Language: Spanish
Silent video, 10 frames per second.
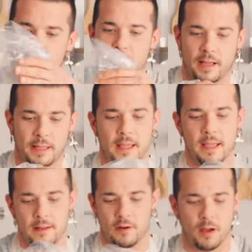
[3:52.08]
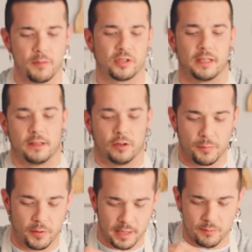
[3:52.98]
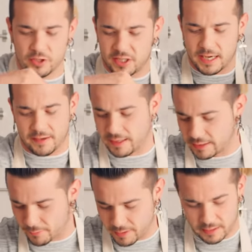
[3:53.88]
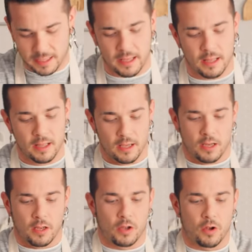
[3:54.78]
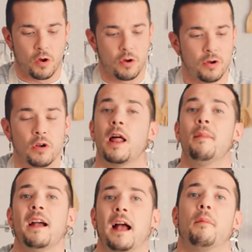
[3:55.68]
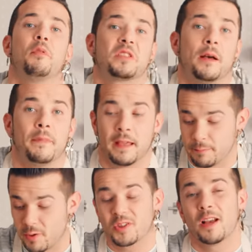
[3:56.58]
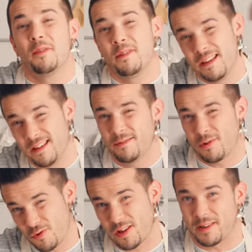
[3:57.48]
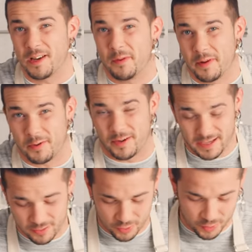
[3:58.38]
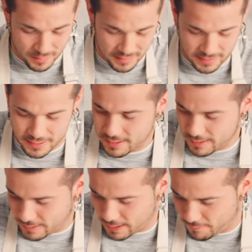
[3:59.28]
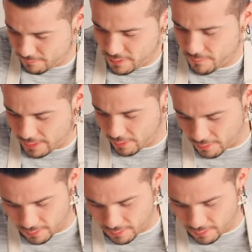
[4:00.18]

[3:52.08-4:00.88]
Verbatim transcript: por aquí lo vamos teniendo. Lo podríamos echar directamente con la manga, pues también. Pero es que a mí me gusta más el biberón, ¿eh? Yo soy más de biberón.